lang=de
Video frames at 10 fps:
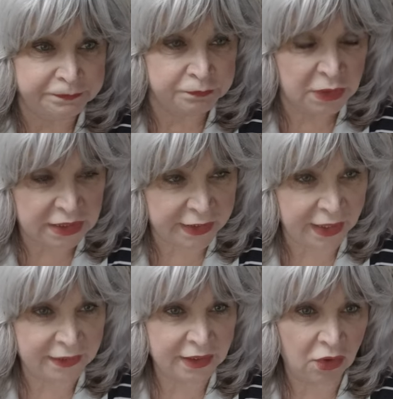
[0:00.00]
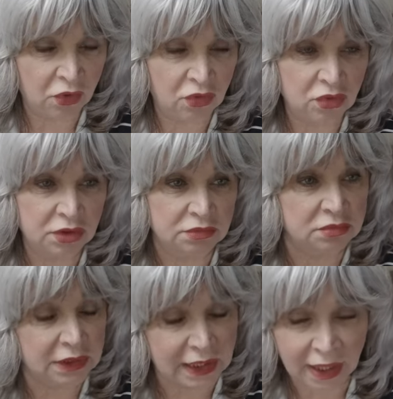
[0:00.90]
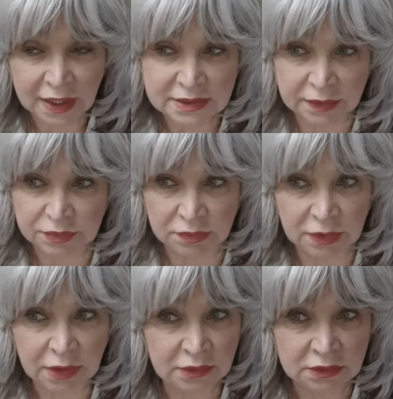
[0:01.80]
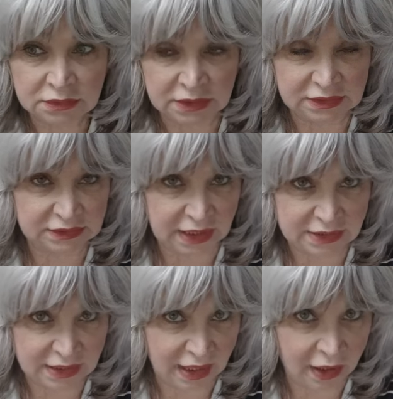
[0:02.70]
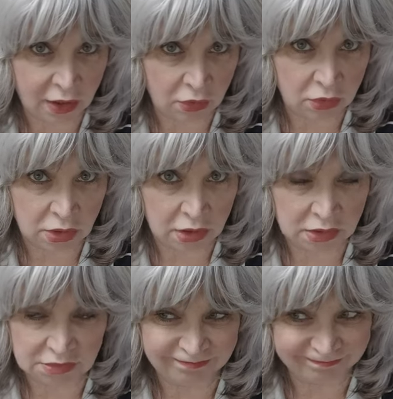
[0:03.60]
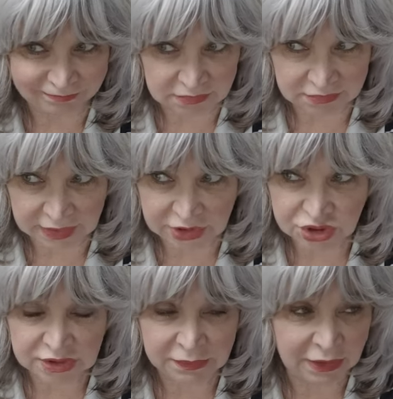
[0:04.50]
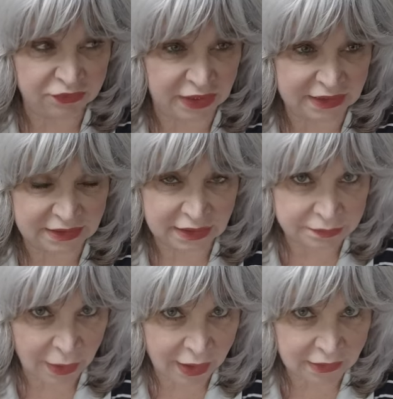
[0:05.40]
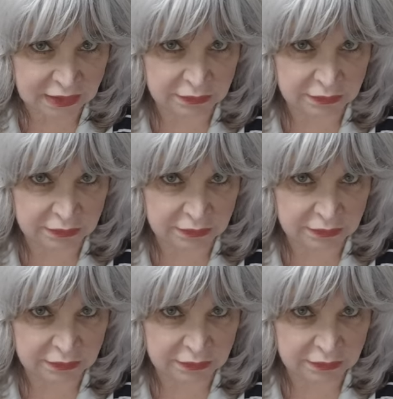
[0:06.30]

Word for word: miteinander auch Klar, es gibt immer, das ist ganz klar, auch ähm, Menschen, die man vielleicht nicht mag.